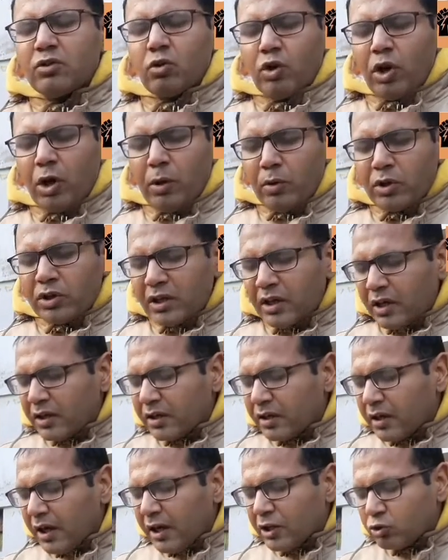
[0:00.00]
थोड़ा बहुत
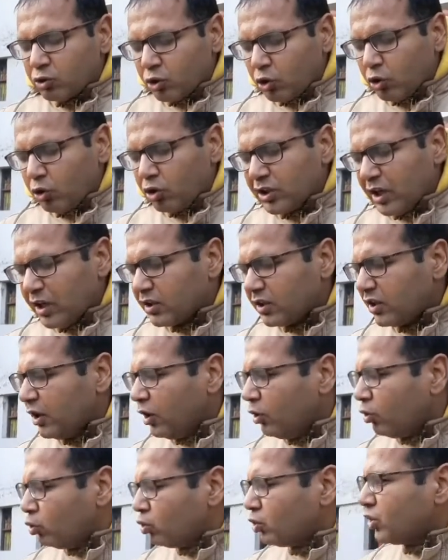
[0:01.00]
कहा सुनी हो जाती
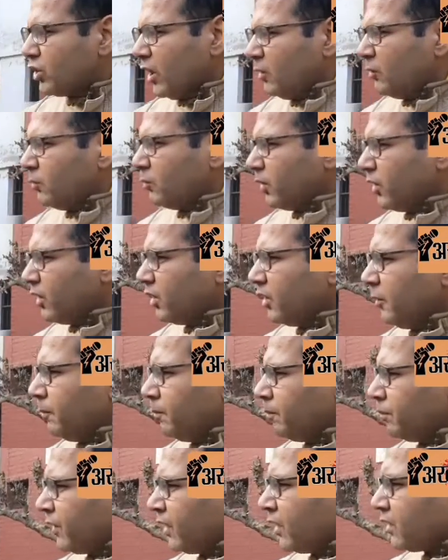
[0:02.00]
है और उस टाइम पर
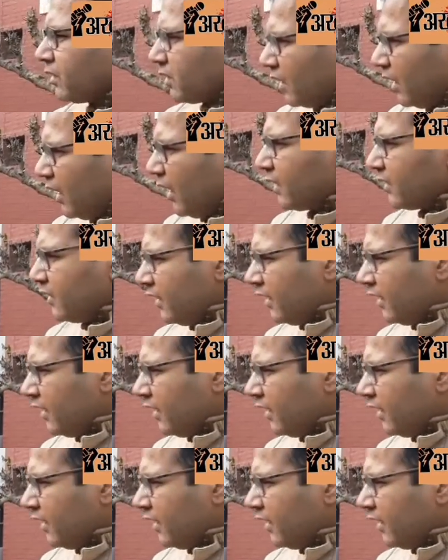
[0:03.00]
तलाक